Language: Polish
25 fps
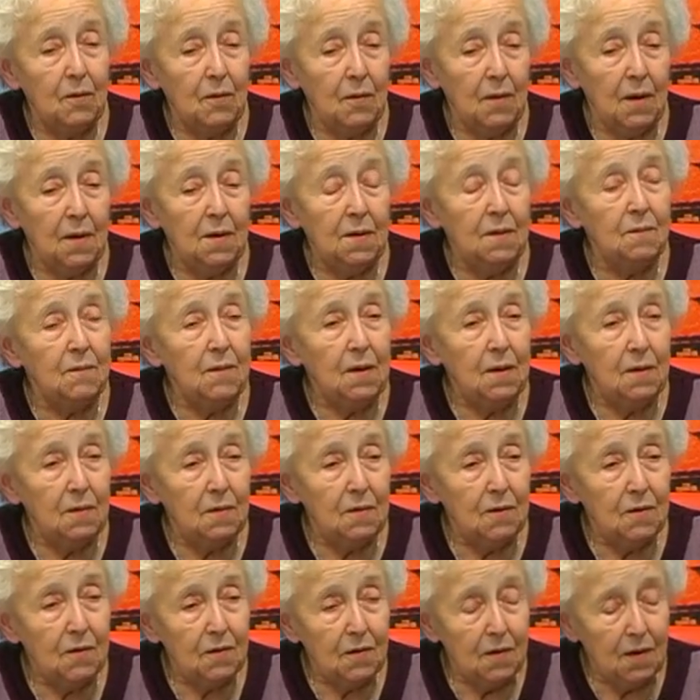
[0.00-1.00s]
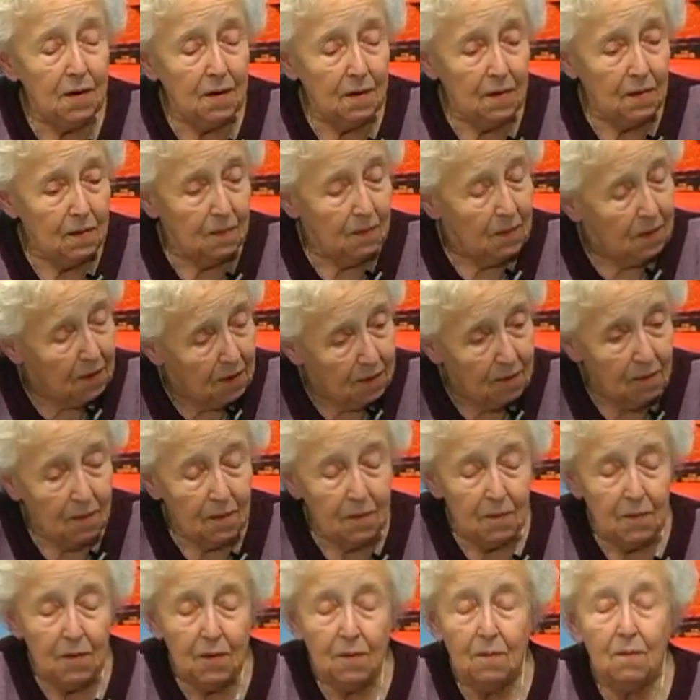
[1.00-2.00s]
poza tym nic się nie
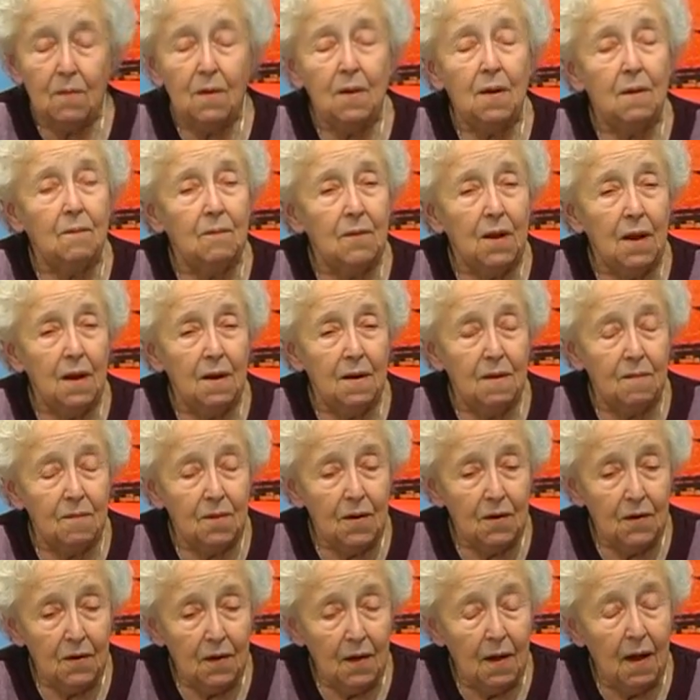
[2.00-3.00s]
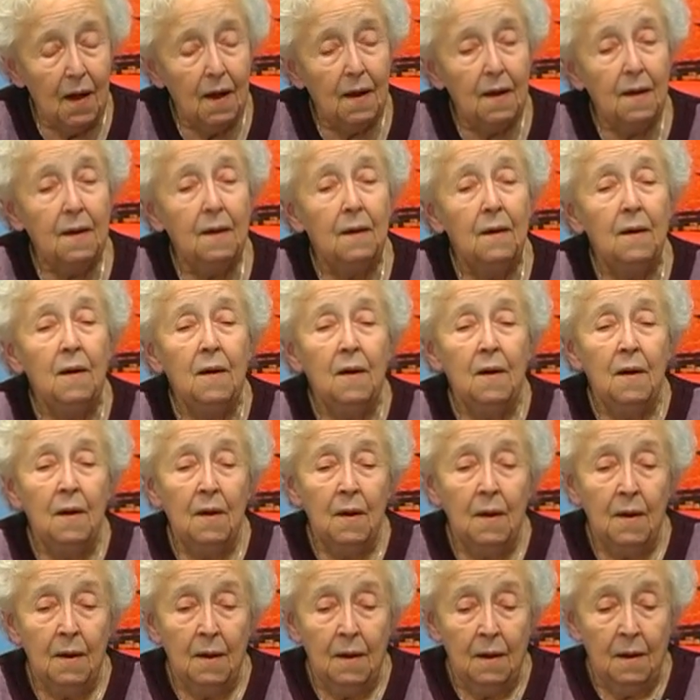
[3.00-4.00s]
zmieniło. Myśmy tam dalej mieszkali.
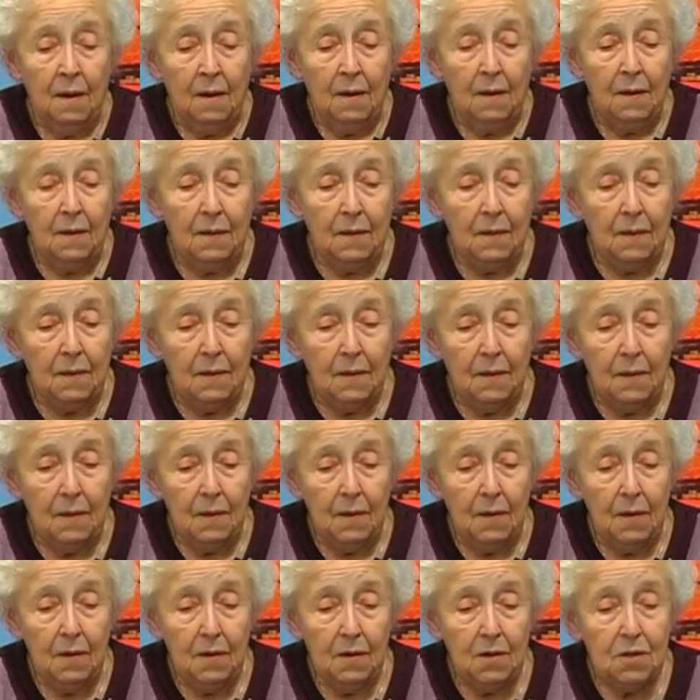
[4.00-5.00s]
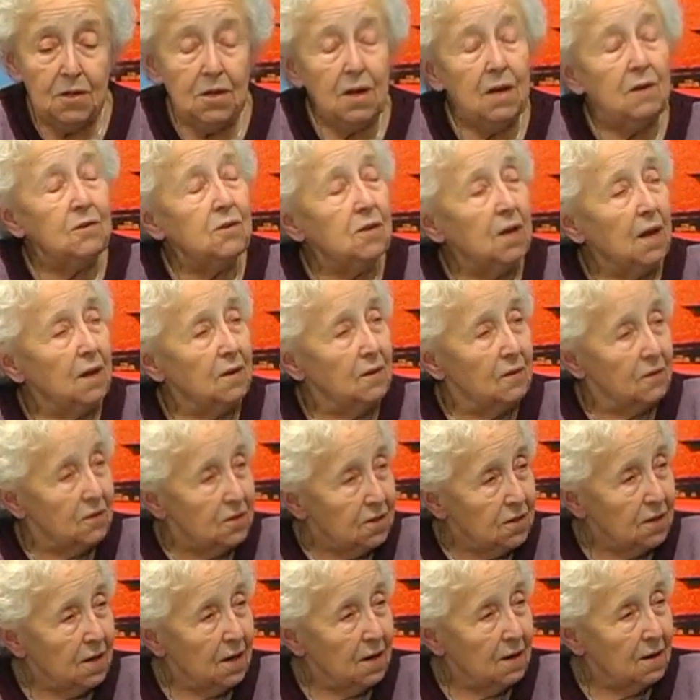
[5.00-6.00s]
Y, księżna do
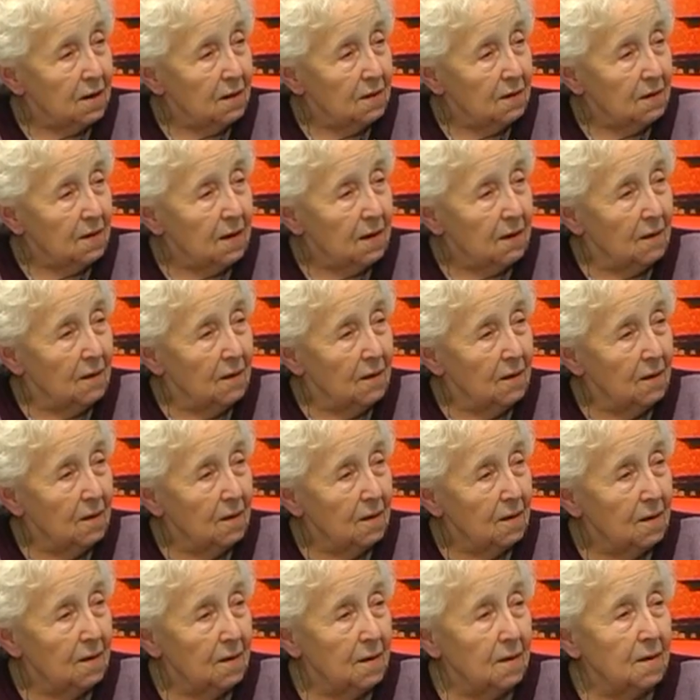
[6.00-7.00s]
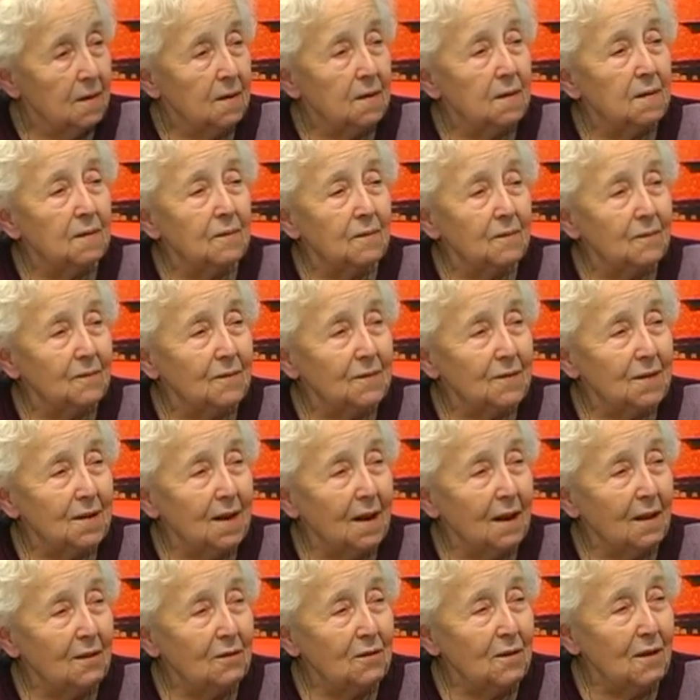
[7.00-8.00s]
40,
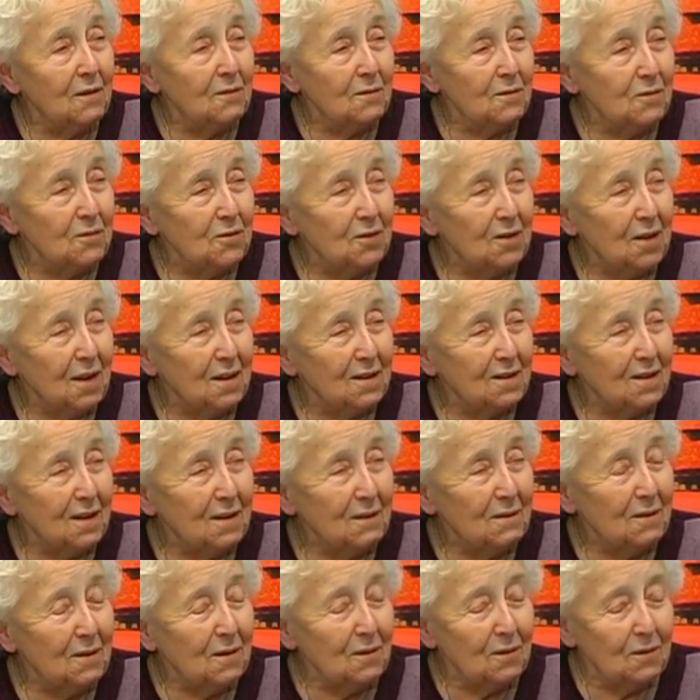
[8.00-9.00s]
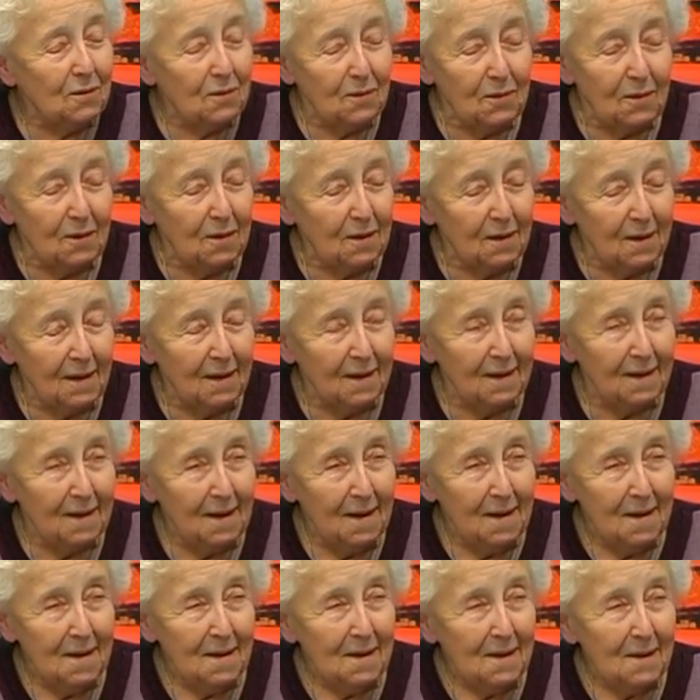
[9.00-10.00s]
teraz nie wiem, 40 już,
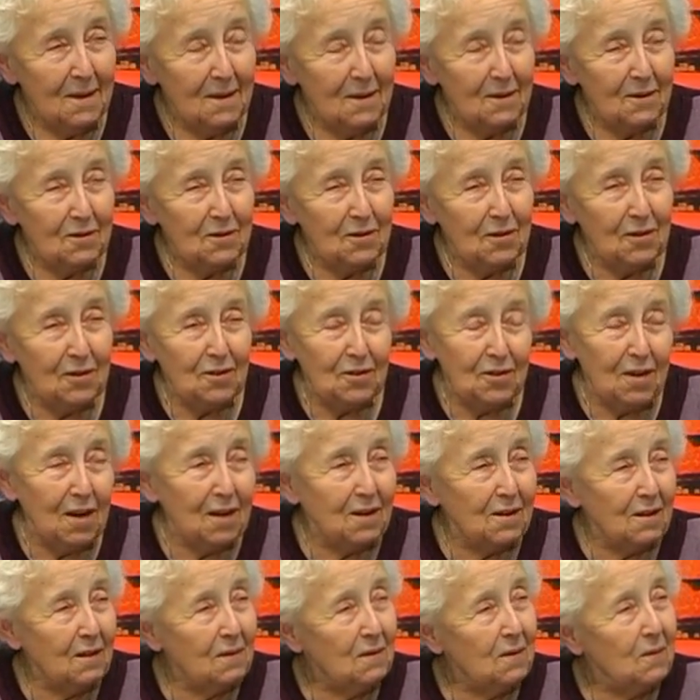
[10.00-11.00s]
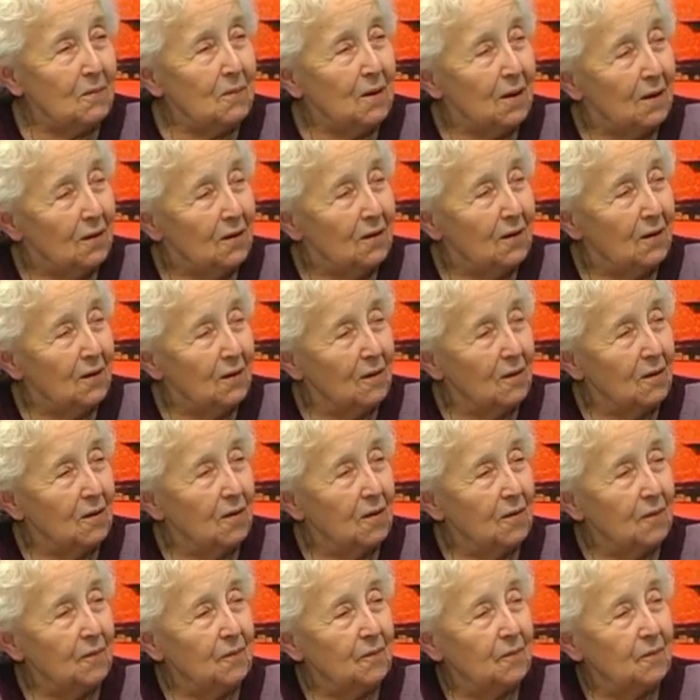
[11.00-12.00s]
czy 41 Historycy